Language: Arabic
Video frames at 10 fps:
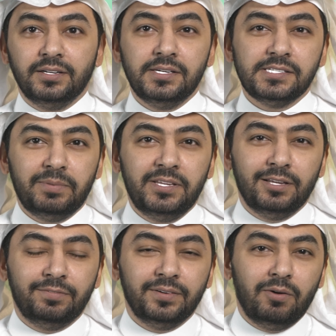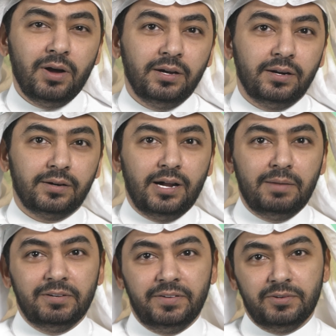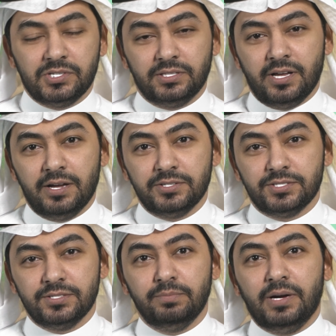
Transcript: القصة بدأت في أواخر عام 2016